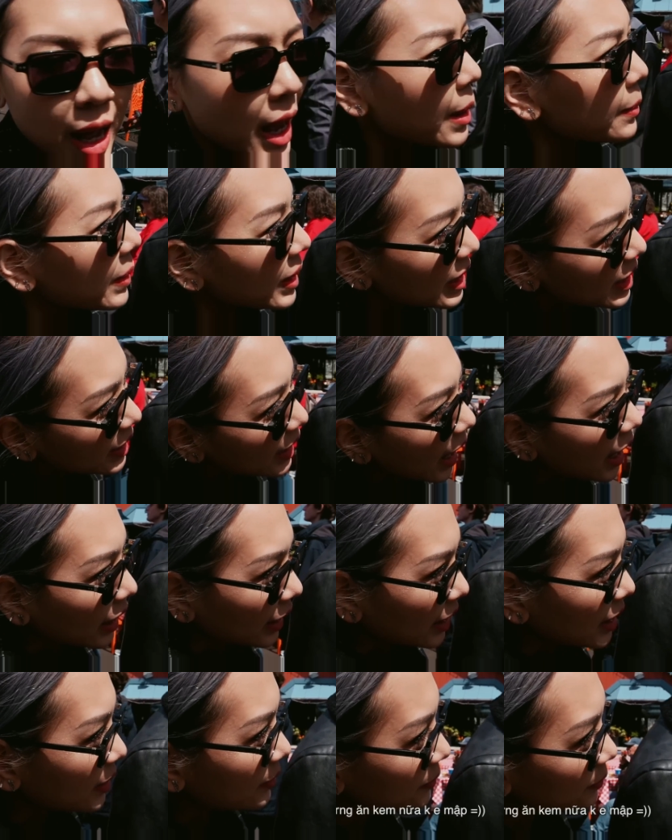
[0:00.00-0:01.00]
hay mình đi
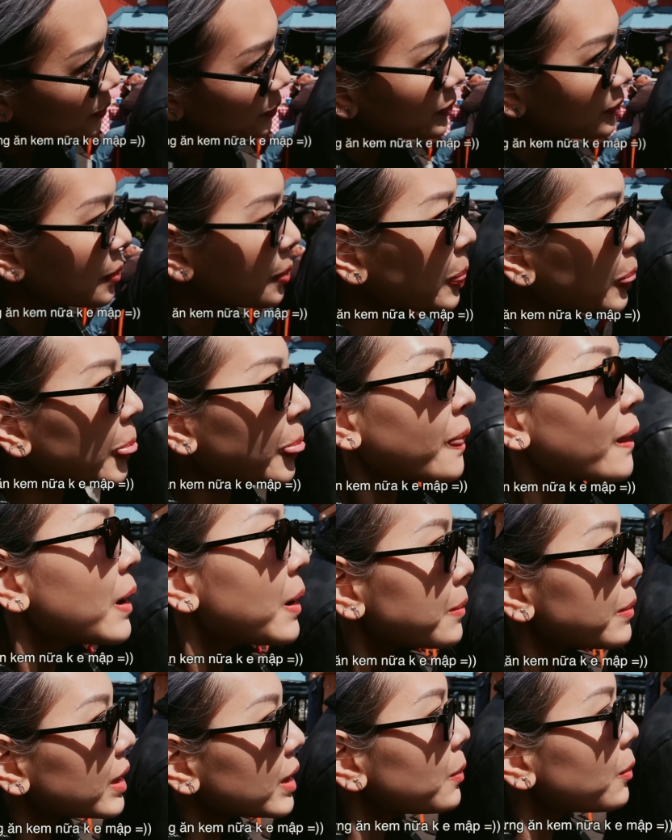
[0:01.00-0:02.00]
thẳng đi
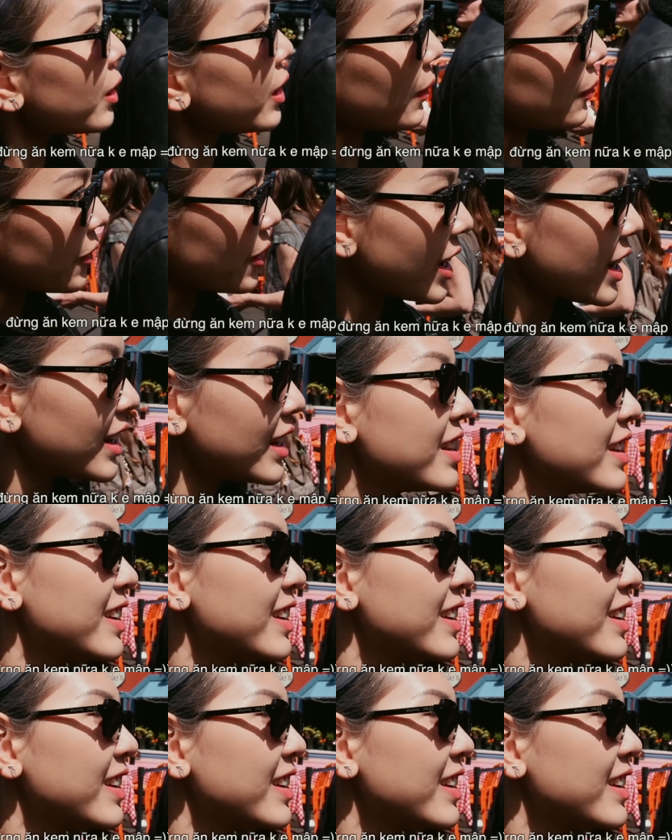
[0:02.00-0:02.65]
mình đi mua cà phê đi